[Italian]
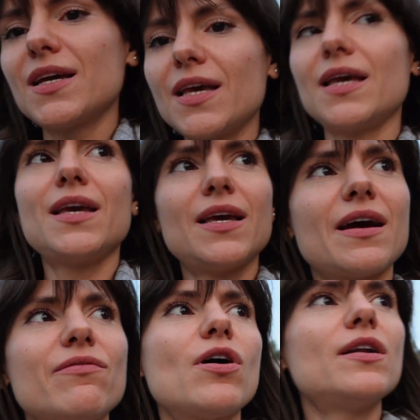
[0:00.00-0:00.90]
e
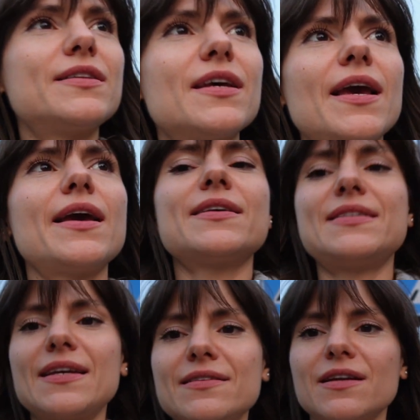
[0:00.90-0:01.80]
a volte
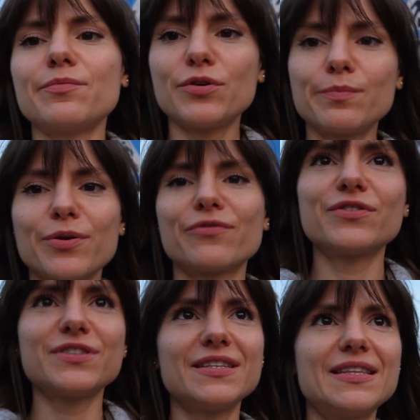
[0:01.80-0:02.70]
si entra più in
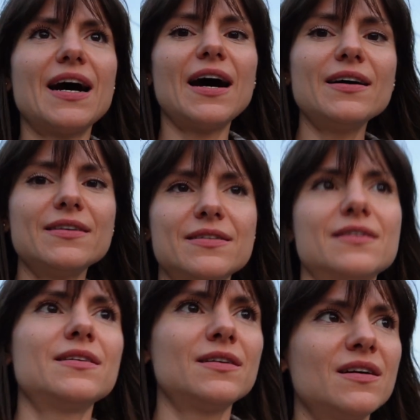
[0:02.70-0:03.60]
profondità
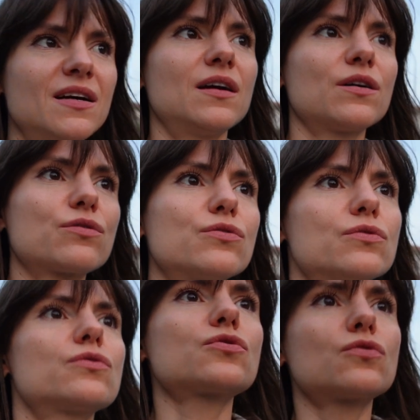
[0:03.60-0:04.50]
con
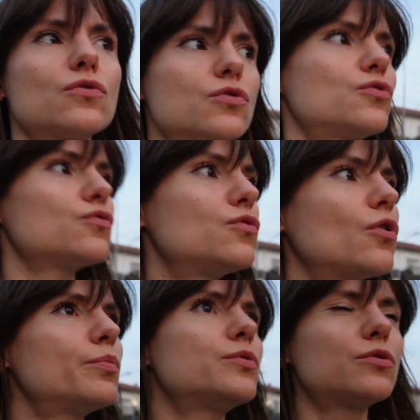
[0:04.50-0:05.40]
uno
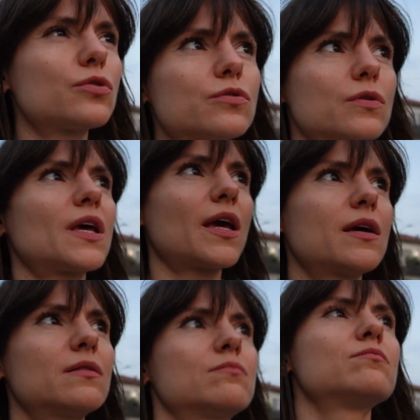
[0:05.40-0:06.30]
sconosciuto piuttosto
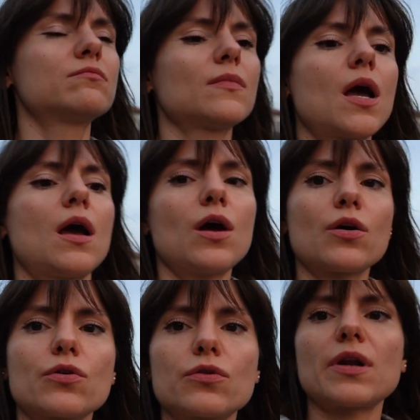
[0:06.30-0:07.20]
che
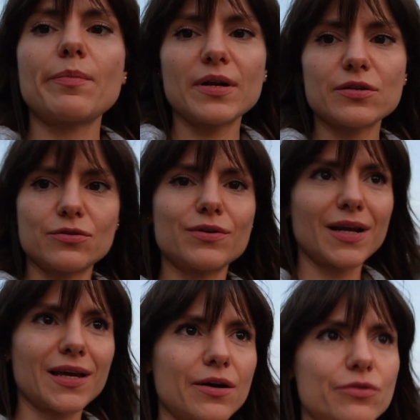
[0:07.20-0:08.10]
con una
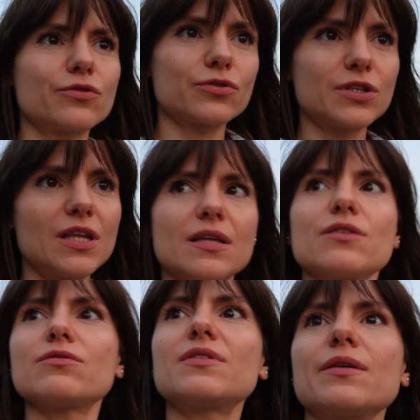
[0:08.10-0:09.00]
persona che conosci da
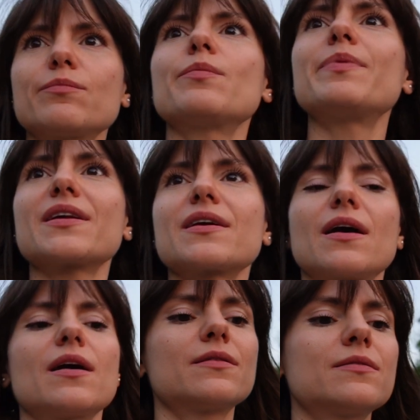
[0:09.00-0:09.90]
tanto tempo
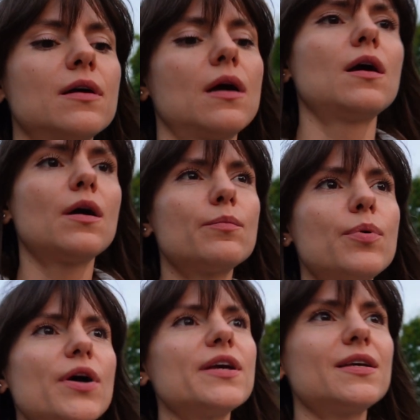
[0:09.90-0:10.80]
perché
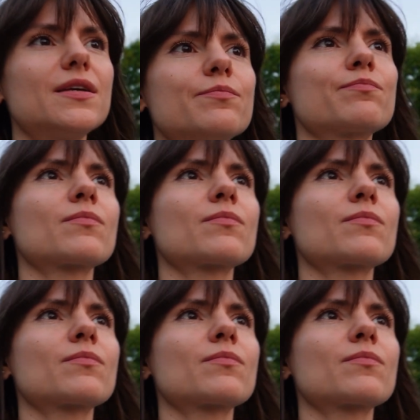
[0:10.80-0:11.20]
poi